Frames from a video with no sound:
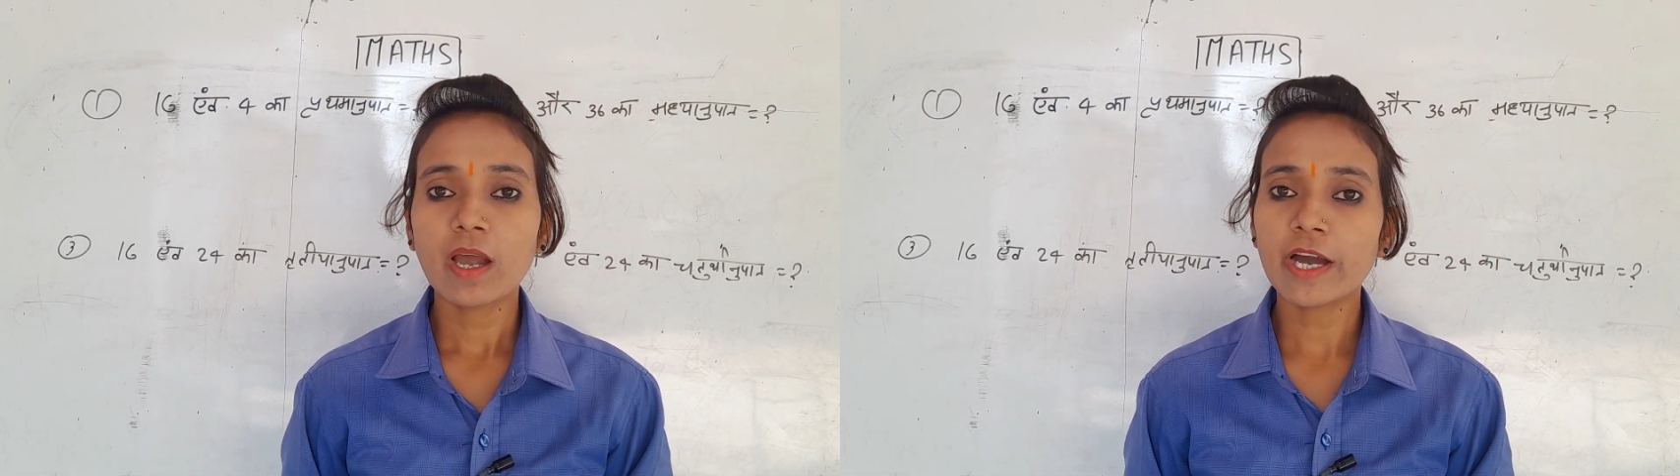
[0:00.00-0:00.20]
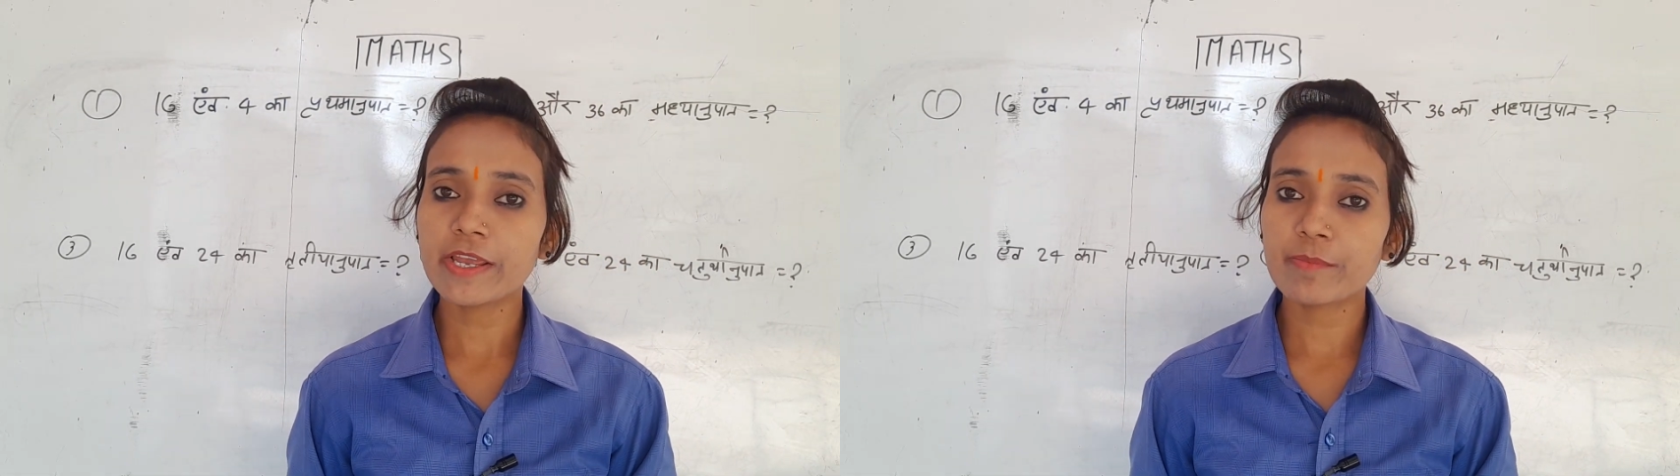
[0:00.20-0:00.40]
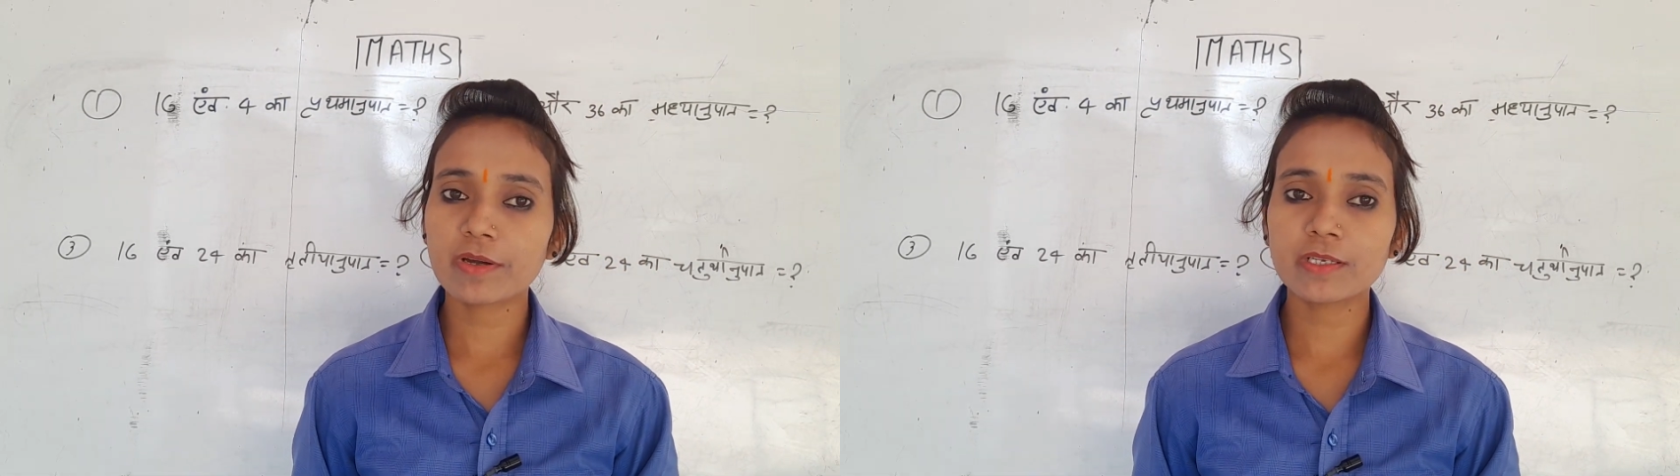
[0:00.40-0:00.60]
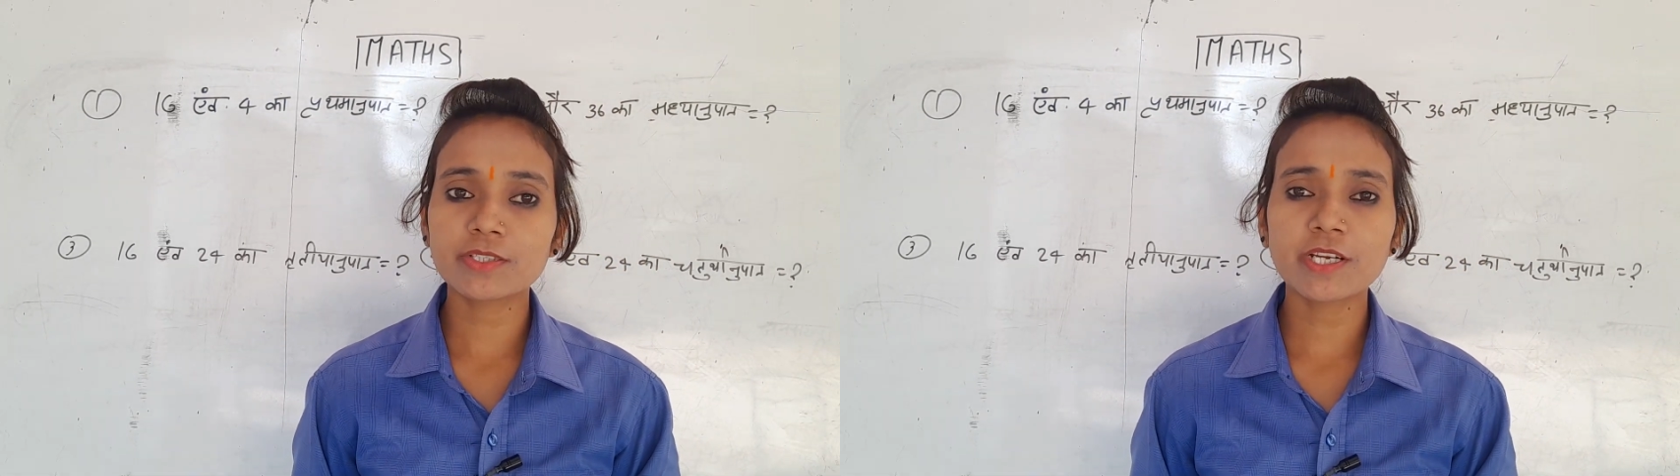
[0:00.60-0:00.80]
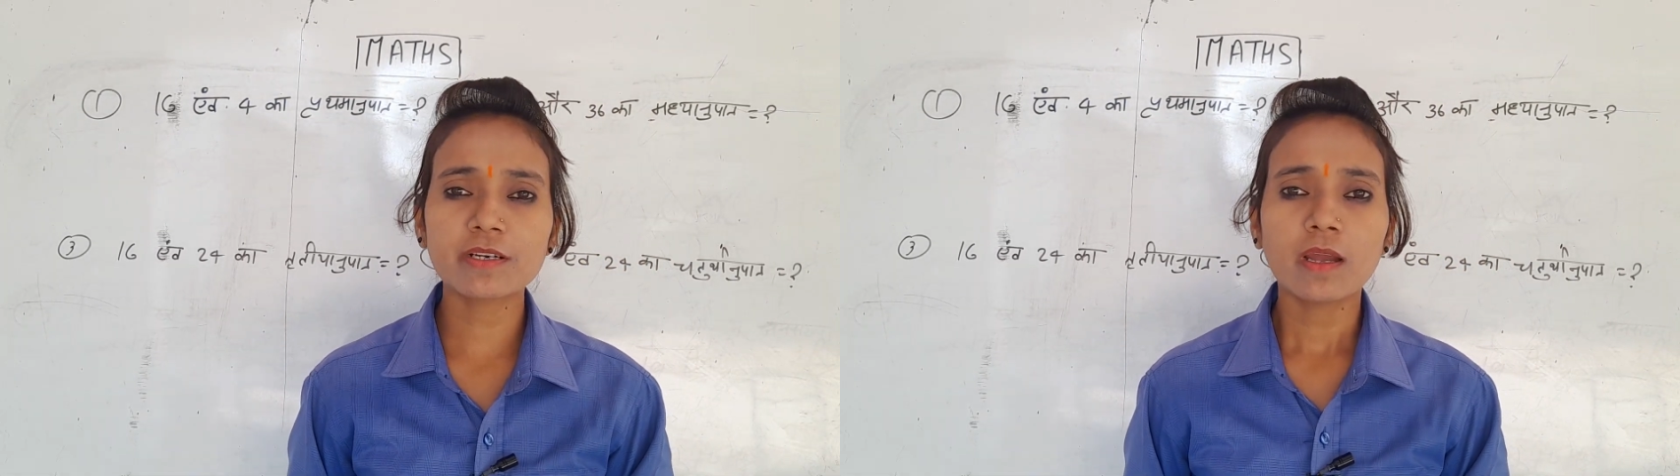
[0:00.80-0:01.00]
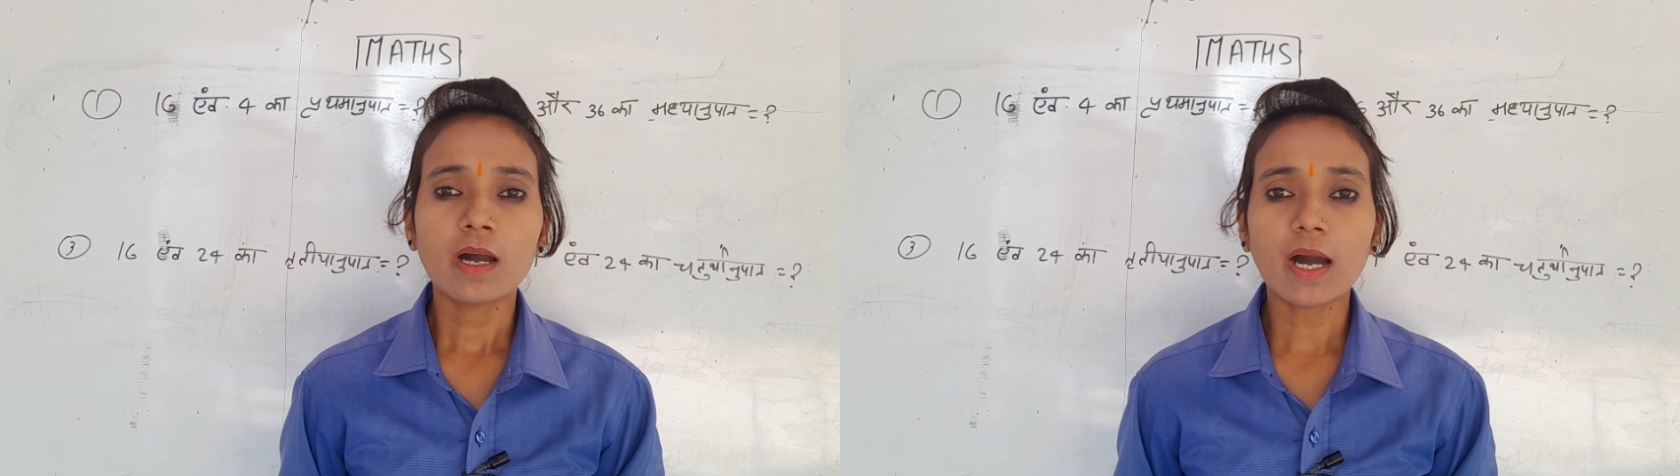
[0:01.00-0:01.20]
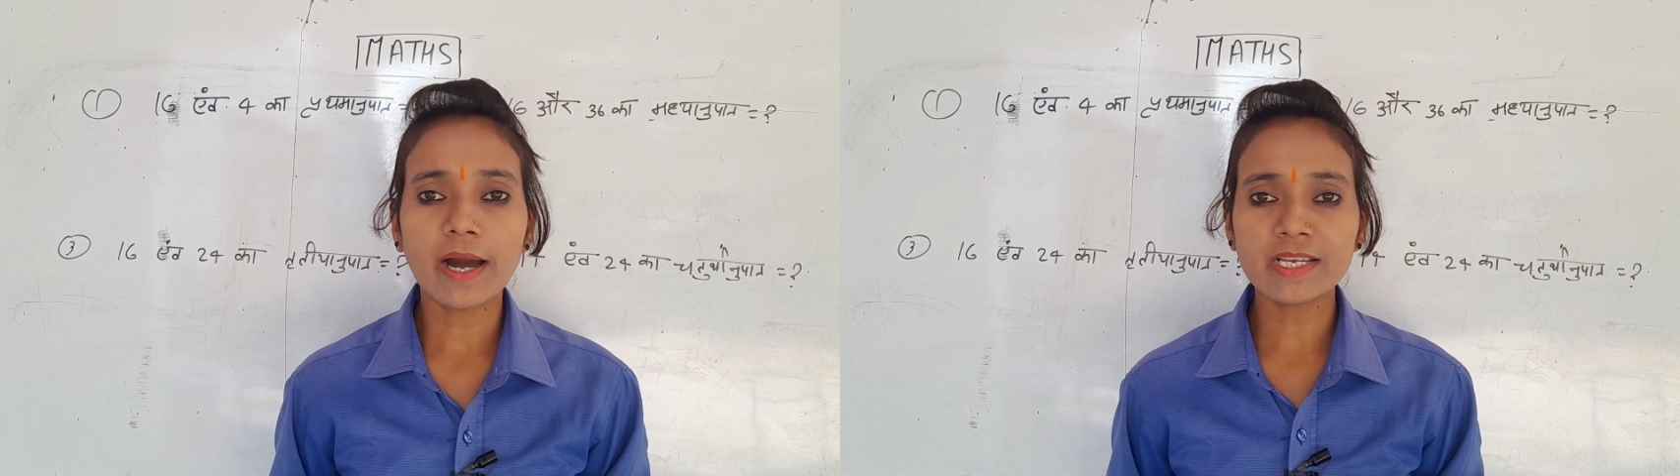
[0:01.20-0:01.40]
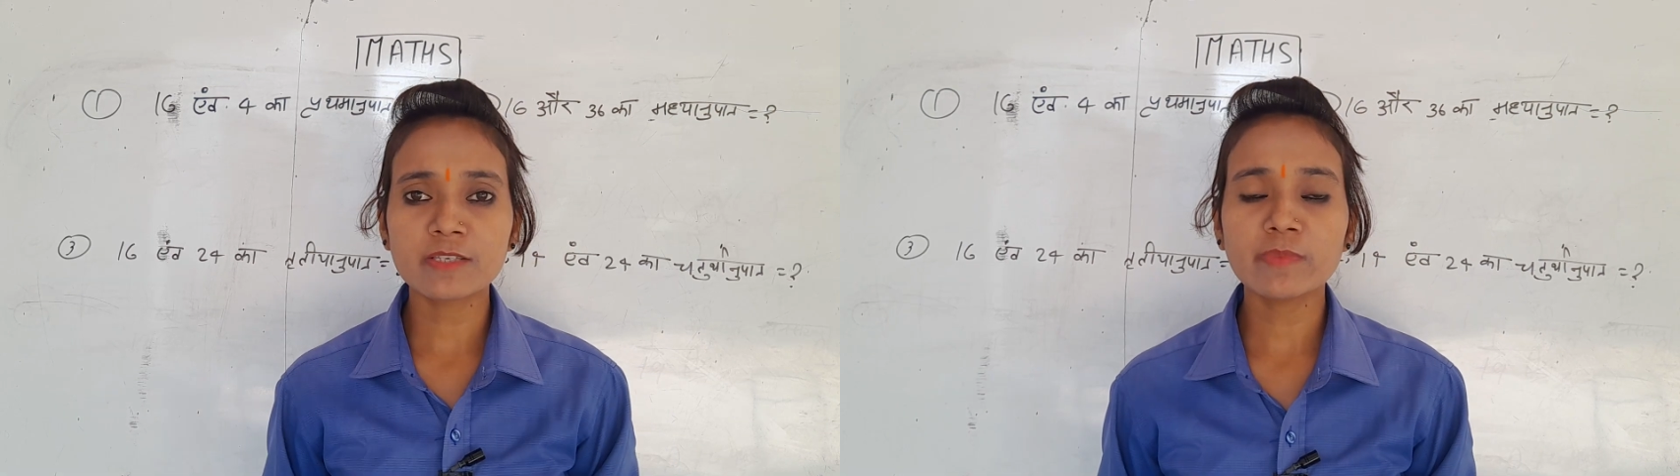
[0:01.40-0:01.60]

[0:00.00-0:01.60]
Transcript: आई एम कंचन आज